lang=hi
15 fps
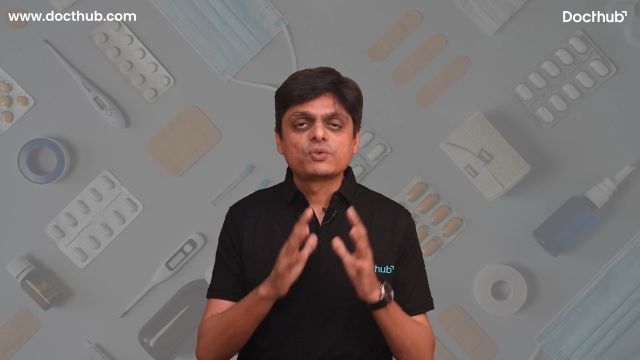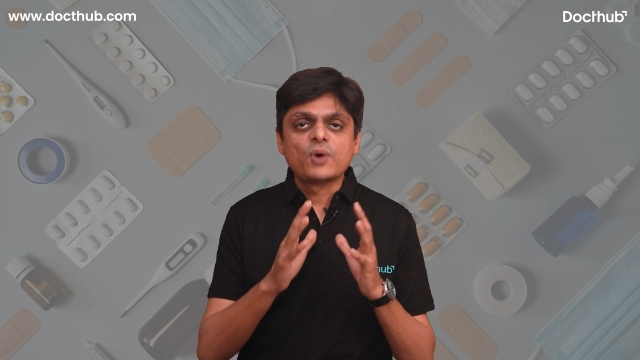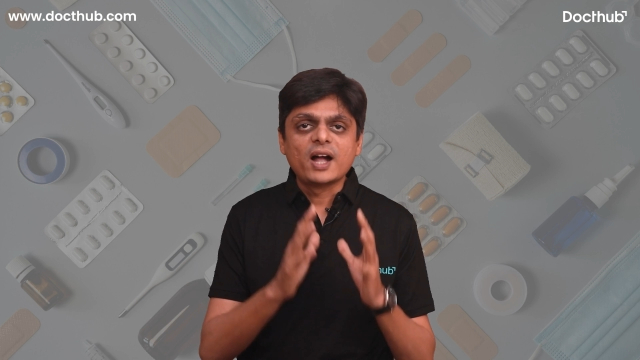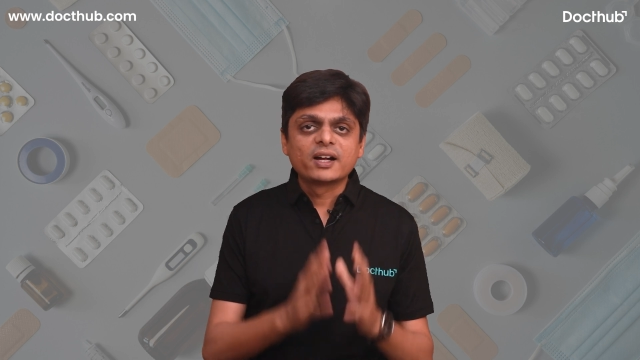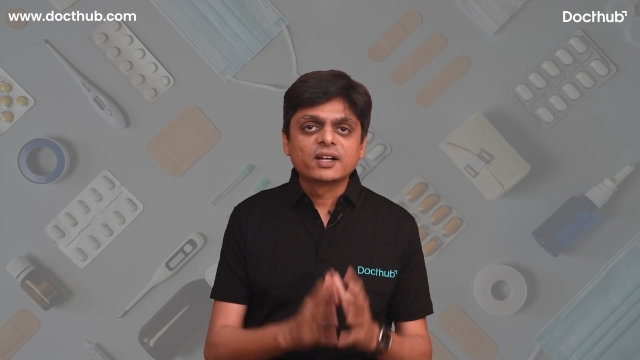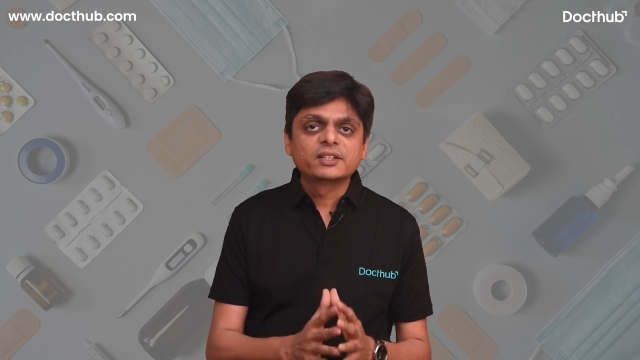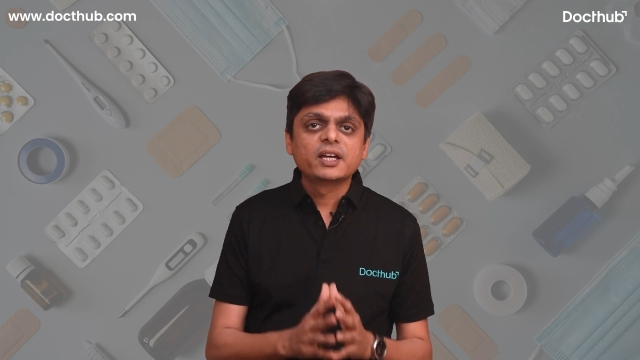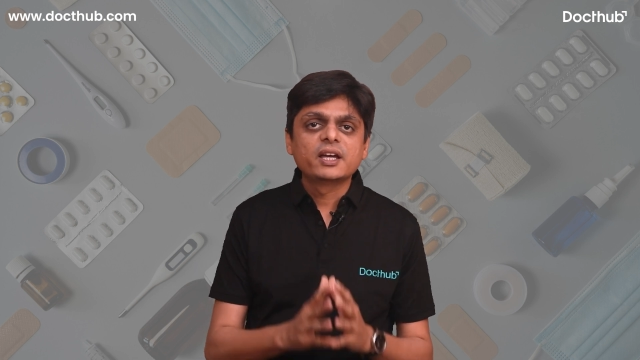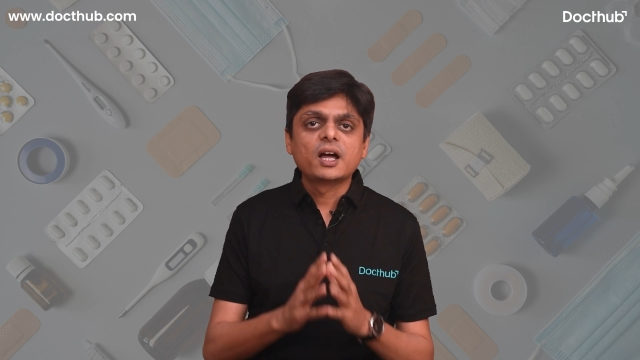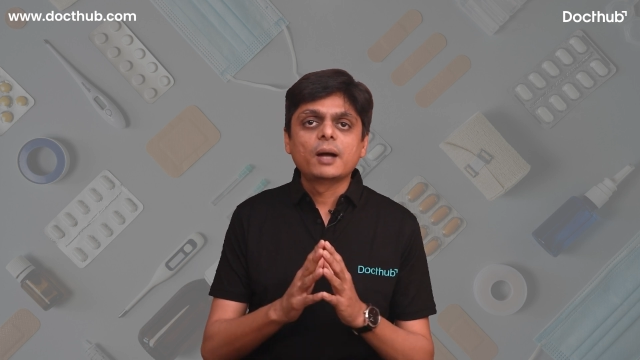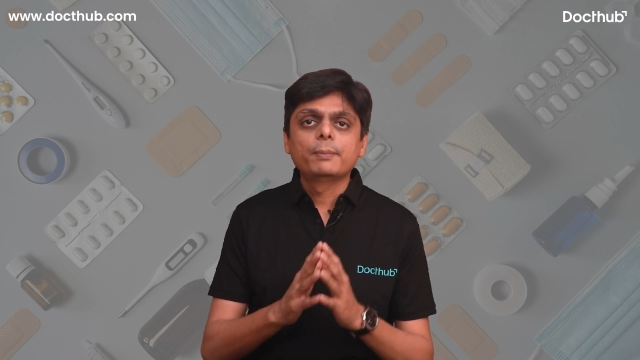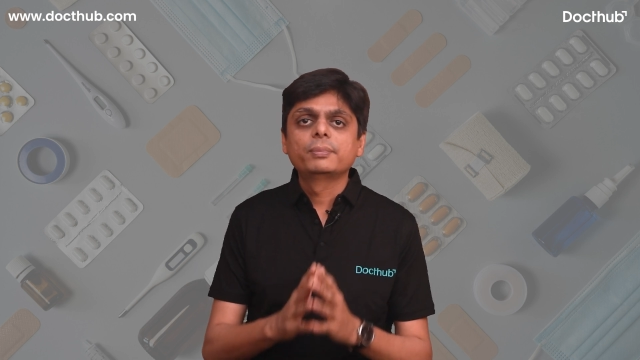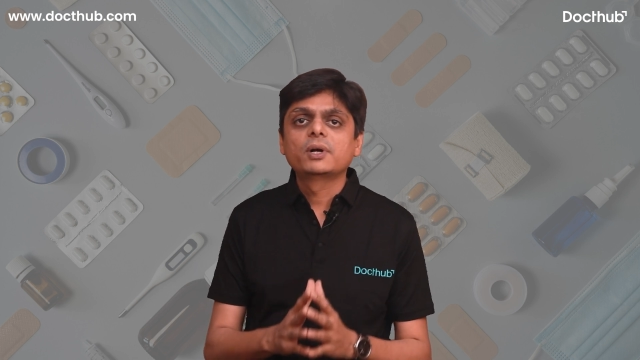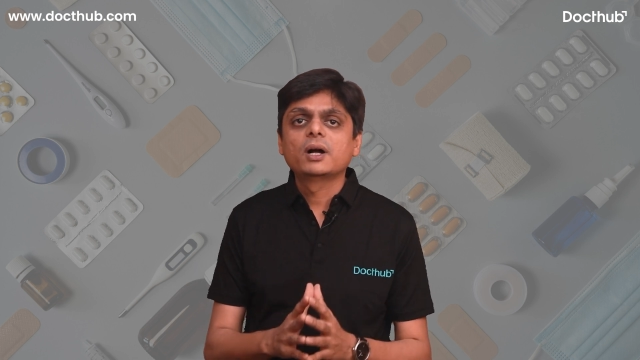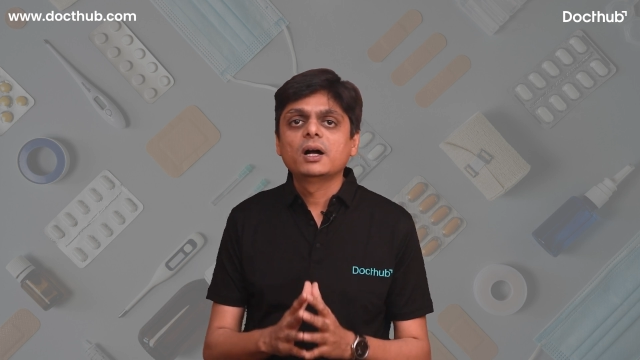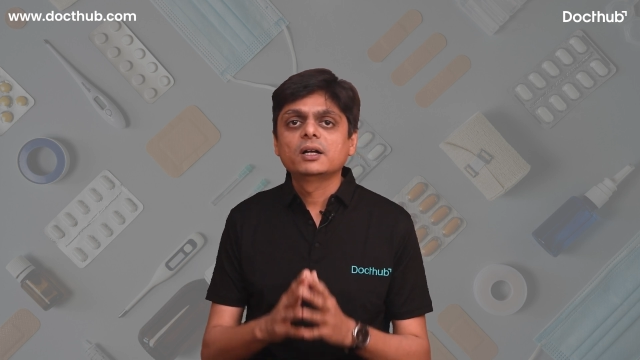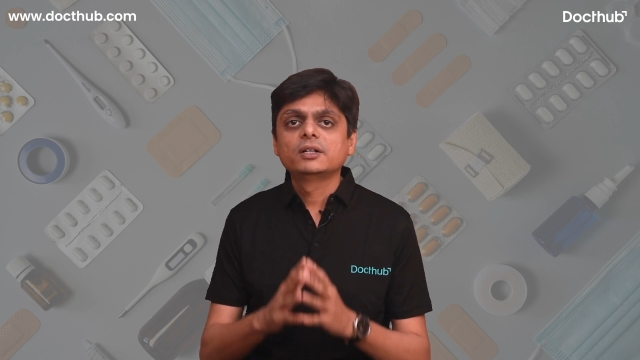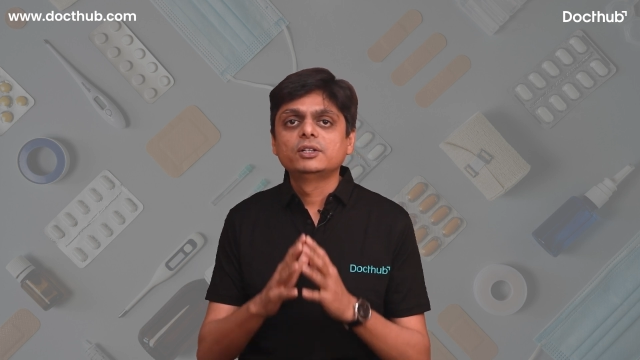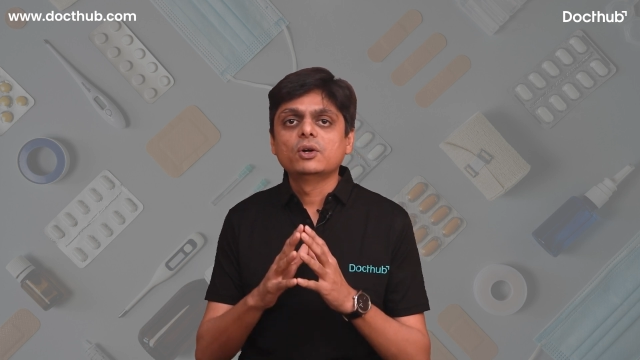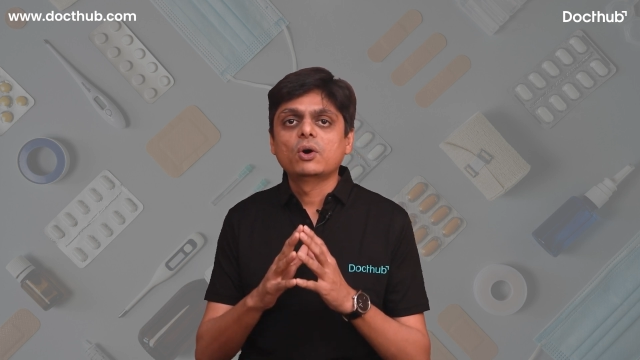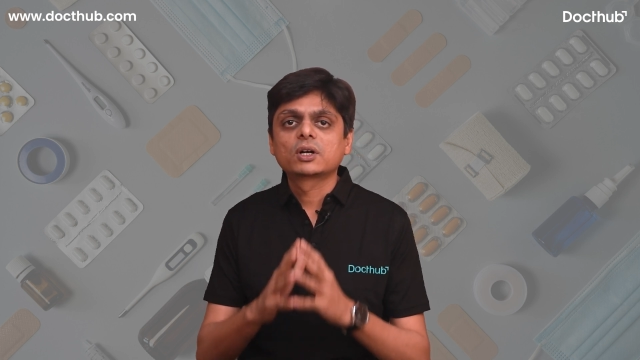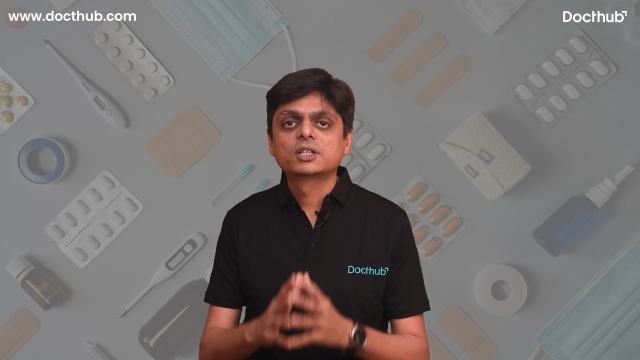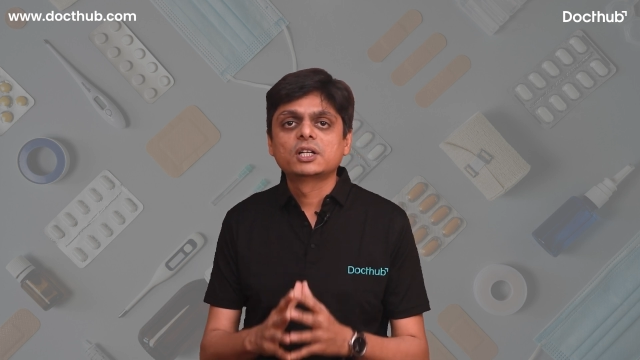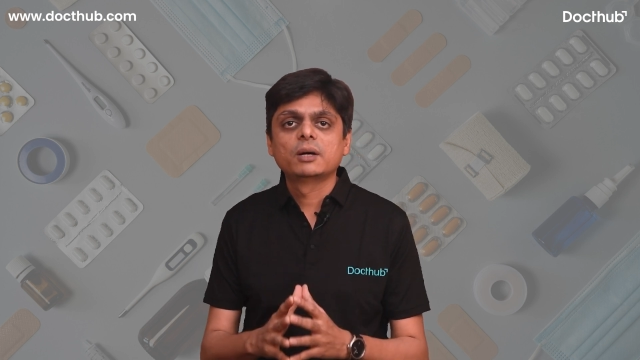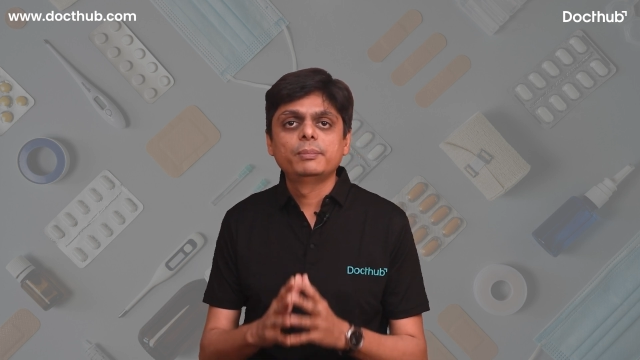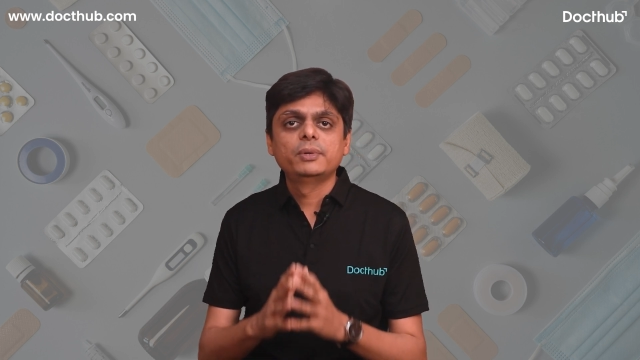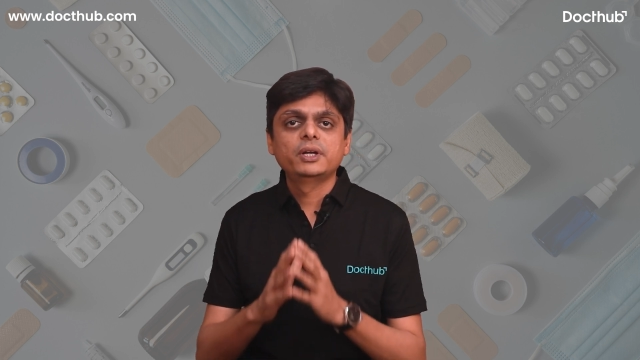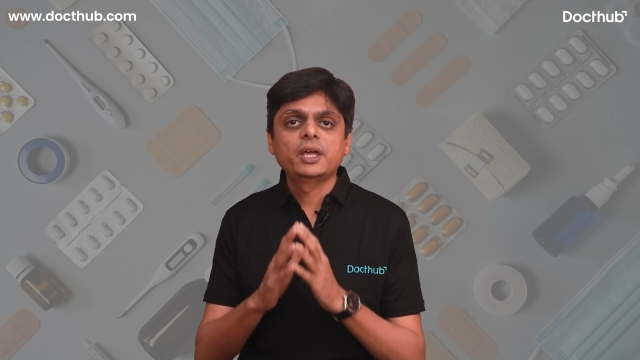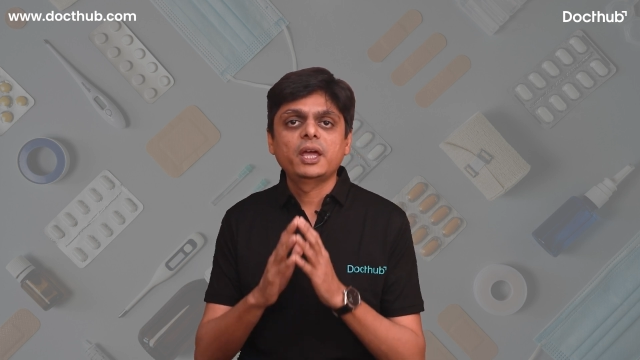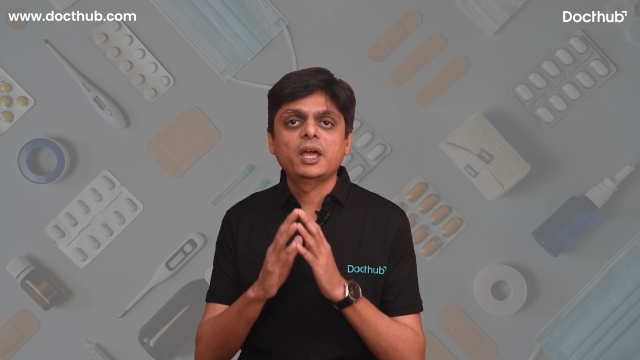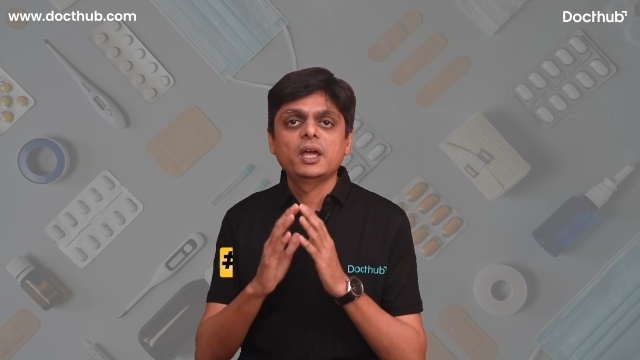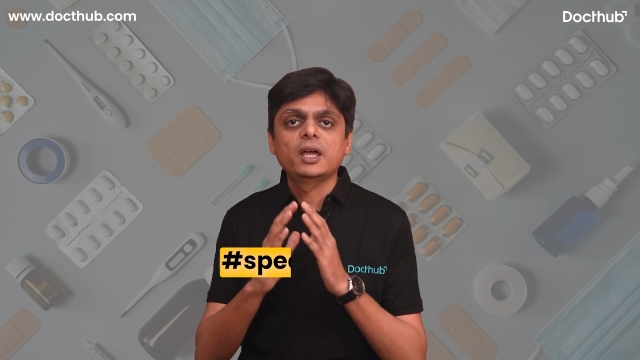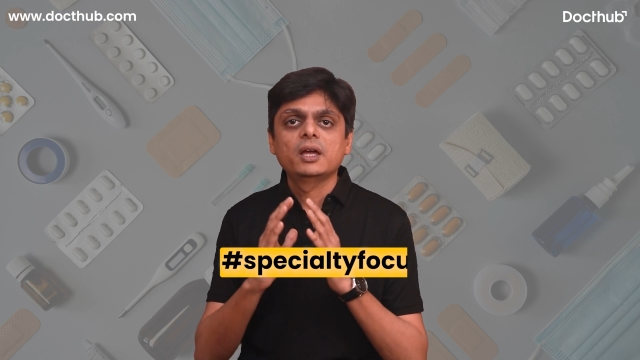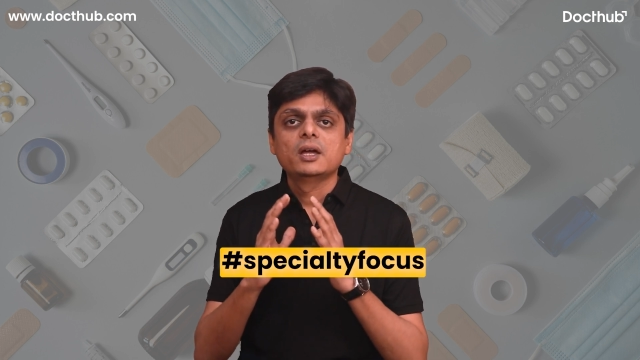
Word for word: स्वागत है आपका डॉक्टर के